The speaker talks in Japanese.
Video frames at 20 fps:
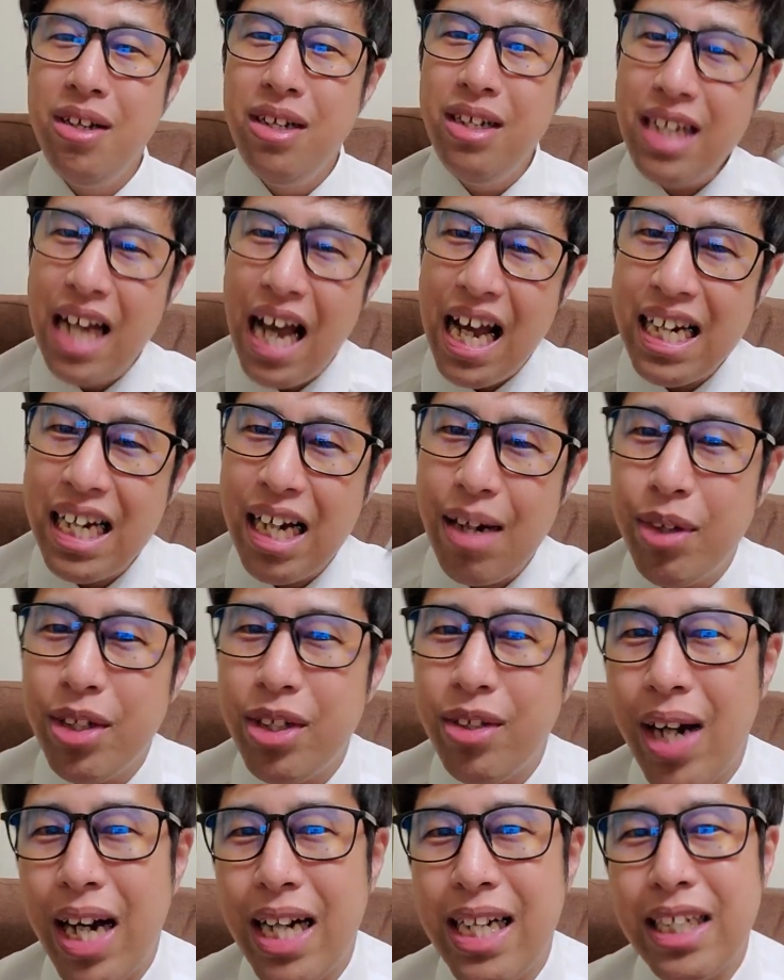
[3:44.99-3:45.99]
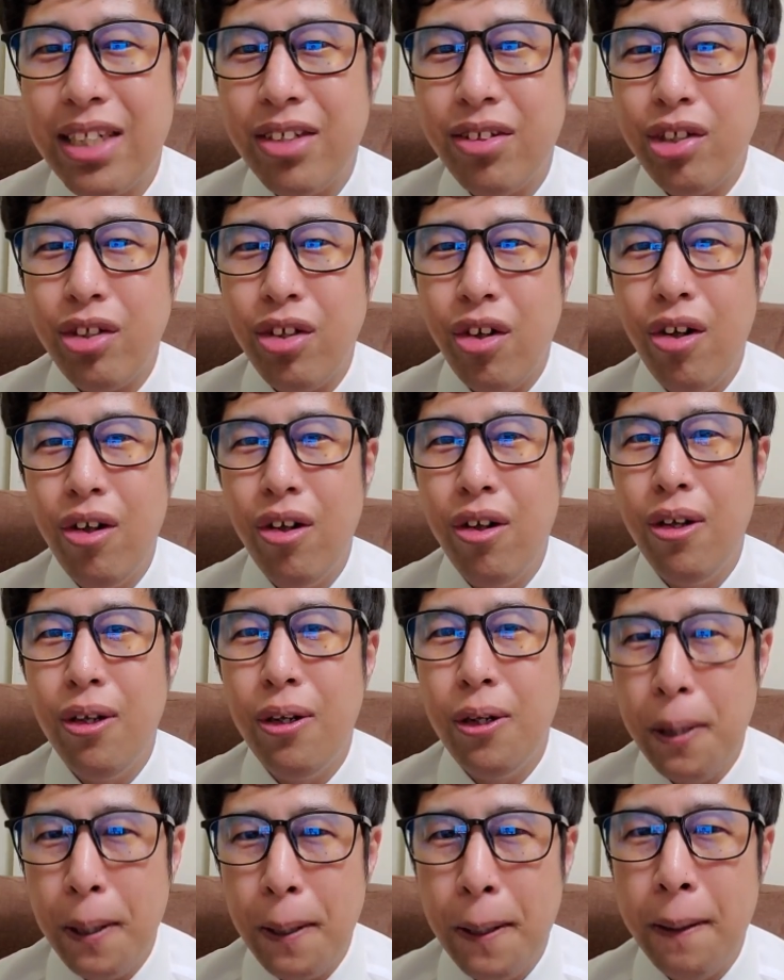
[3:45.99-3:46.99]
なんかもっとわかりやすくしよ
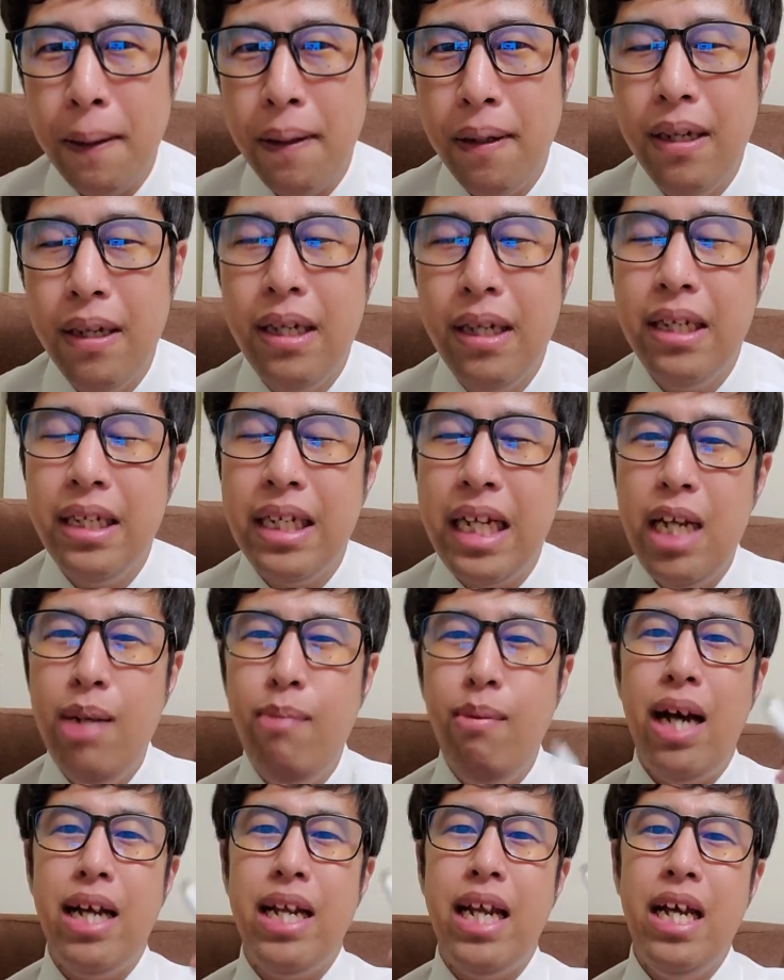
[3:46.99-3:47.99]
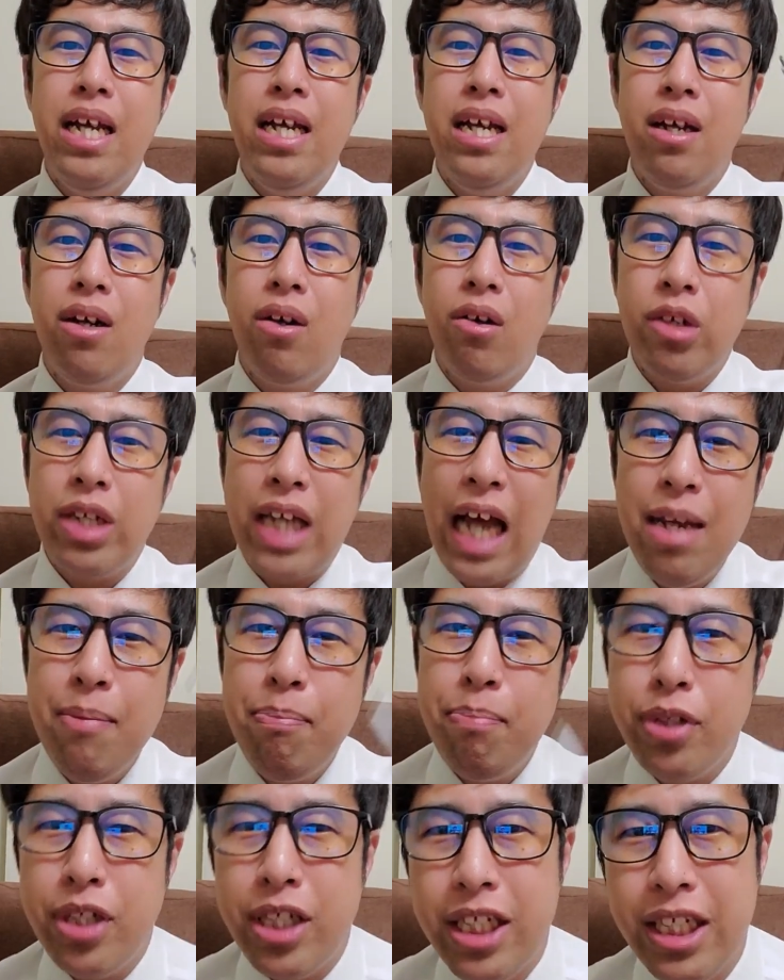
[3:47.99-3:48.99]
う。うん。で、今はね、この
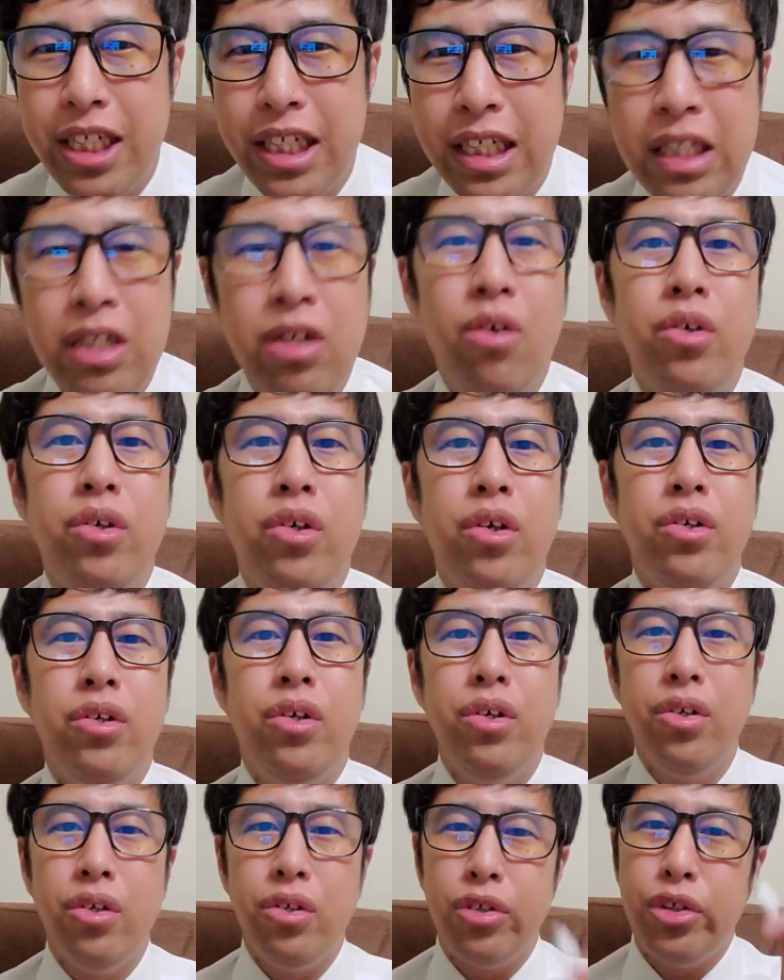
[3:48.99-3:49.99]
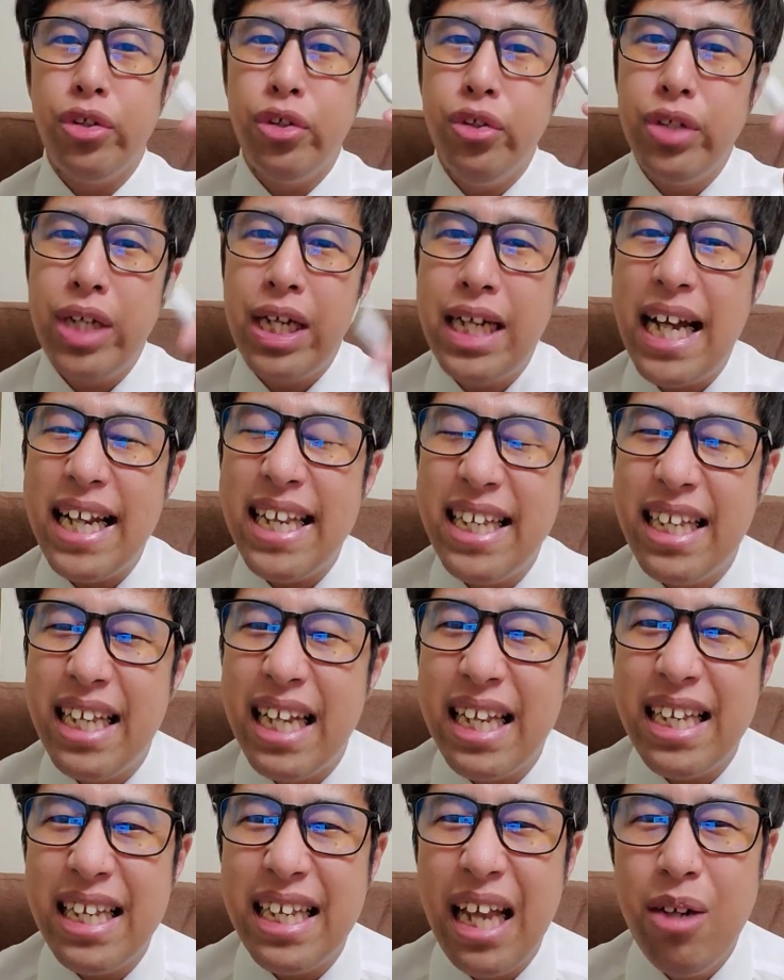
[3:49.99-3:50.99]
タイプ シー にどんどんどんどん主流がなっ
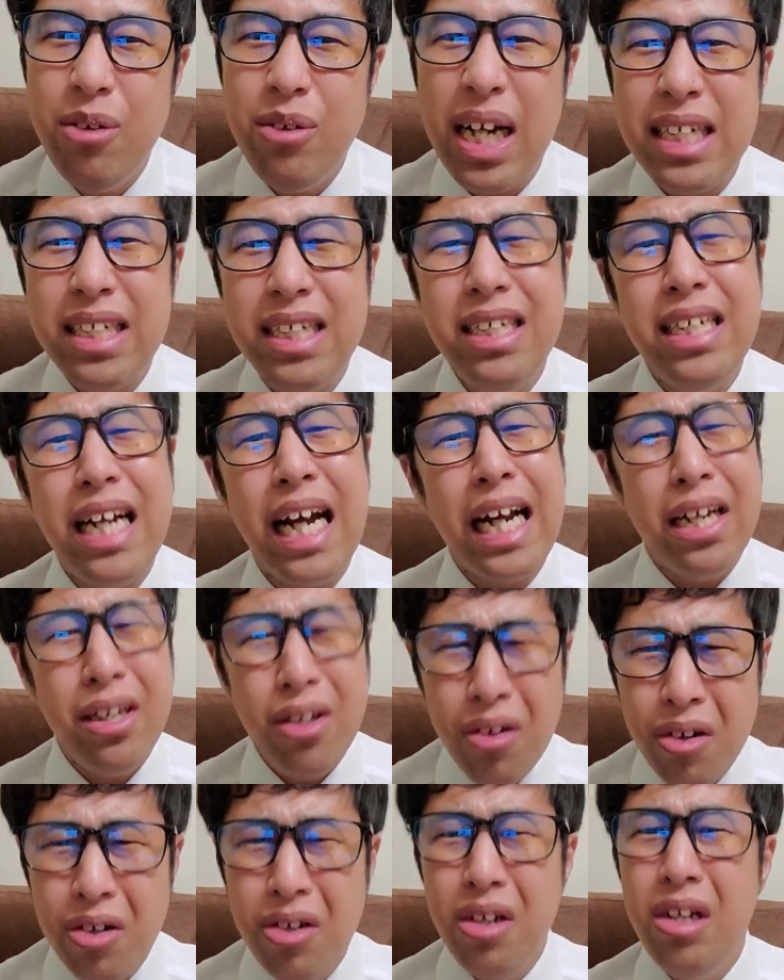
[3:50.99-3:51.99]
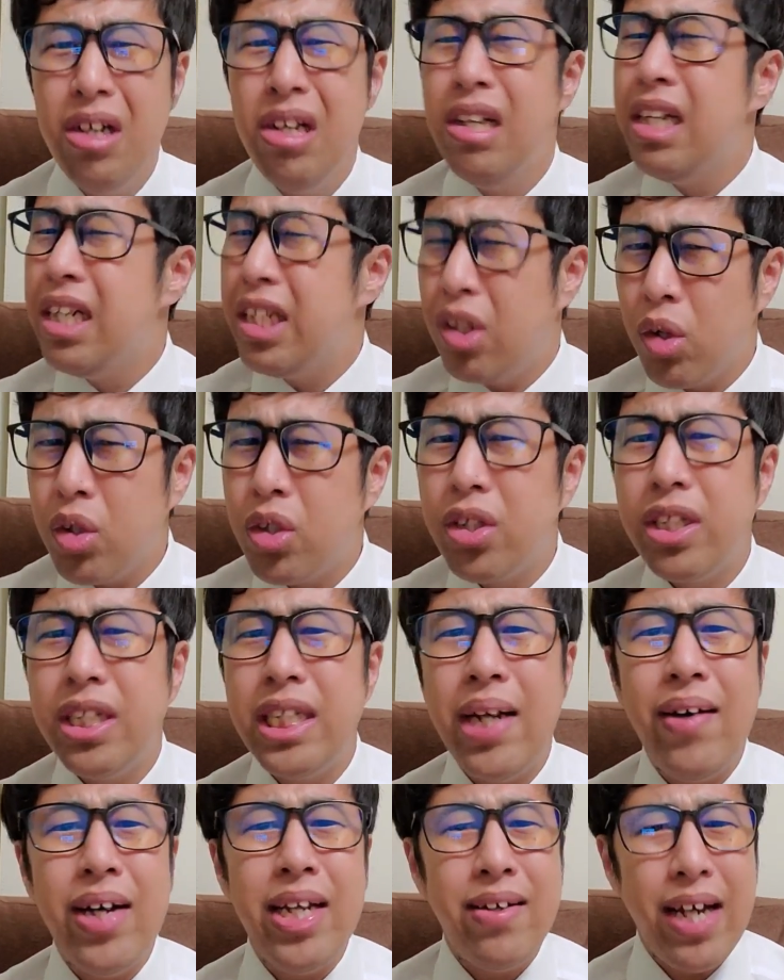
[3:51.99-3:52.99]
てってるらしいんだけど、一筋
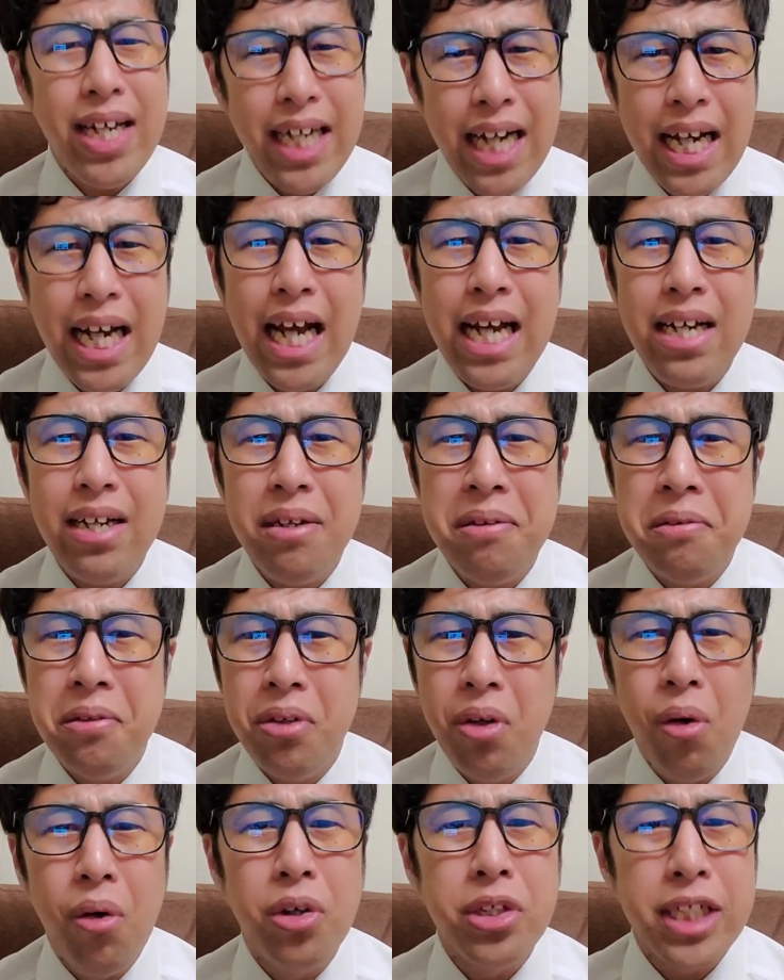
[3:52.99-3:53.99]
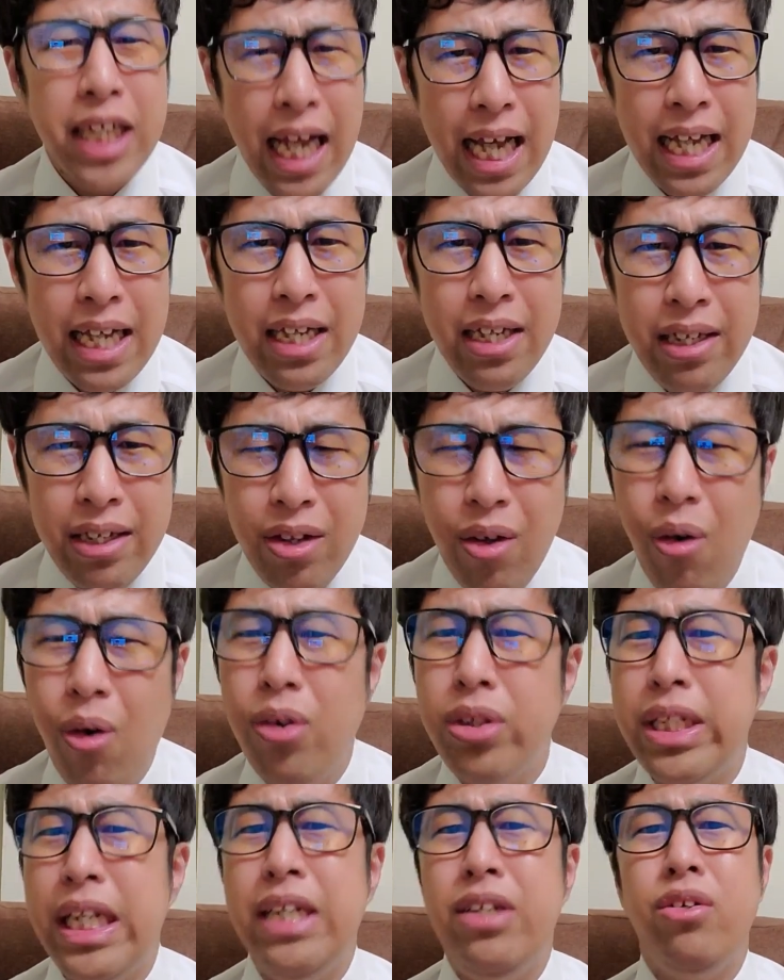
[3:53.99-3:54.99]
縄ではいかない。どうせ。
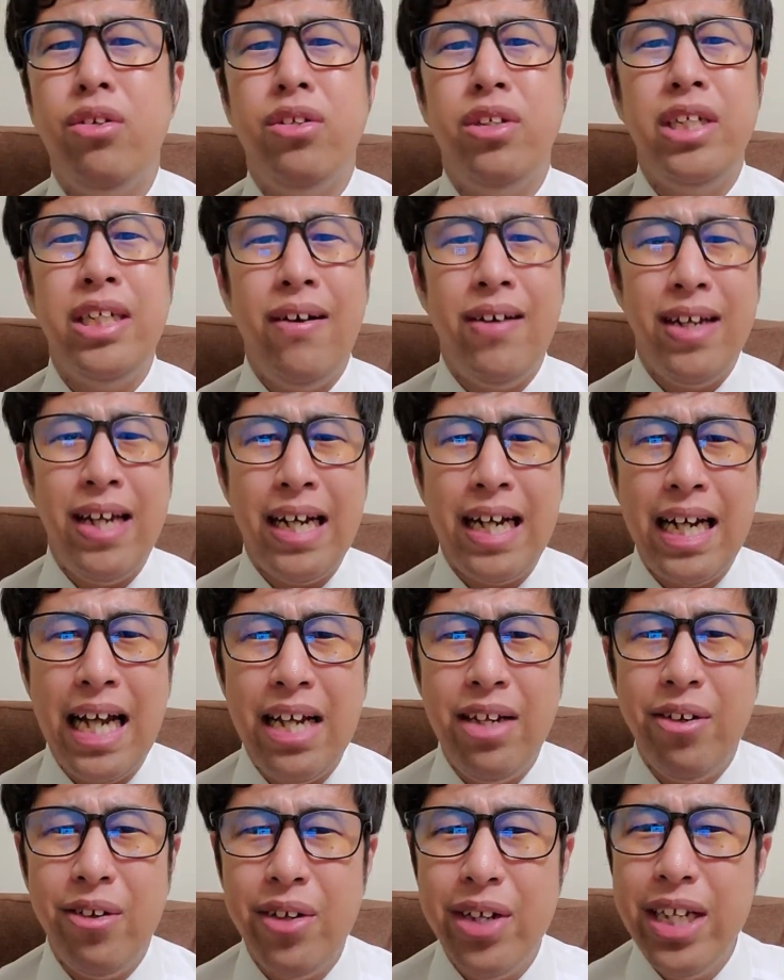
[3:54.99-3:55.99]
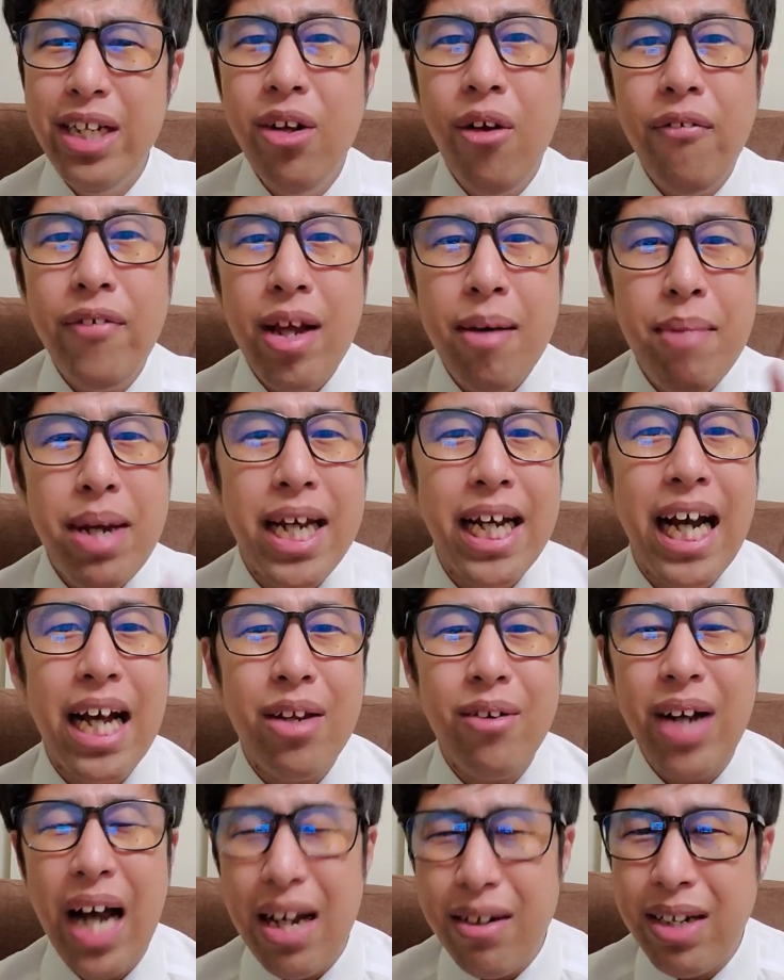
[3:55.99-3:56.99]
どうせ一筋縄ではいかないの。いろんなメーカー
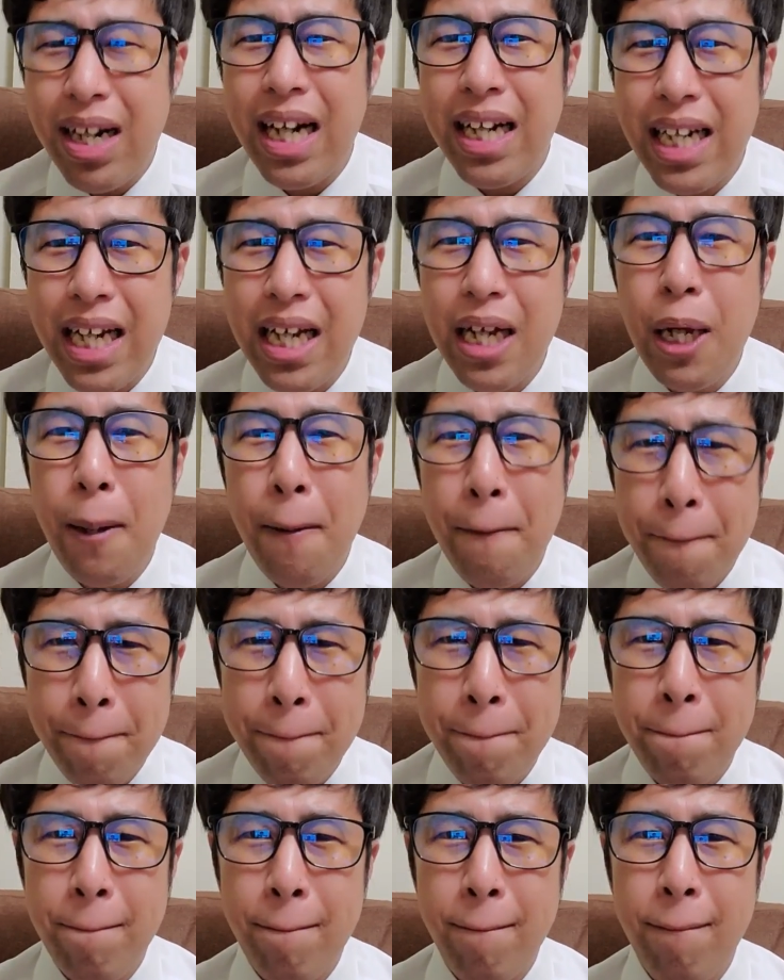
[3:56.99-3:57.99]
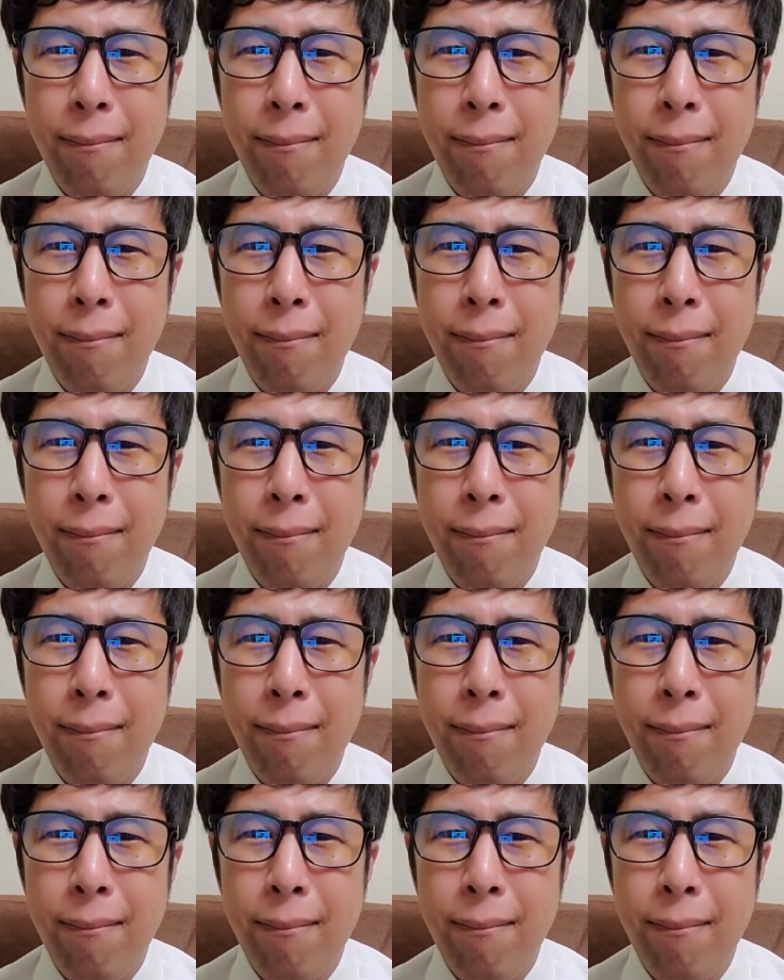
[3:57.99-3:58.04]
とかあるからね。うん。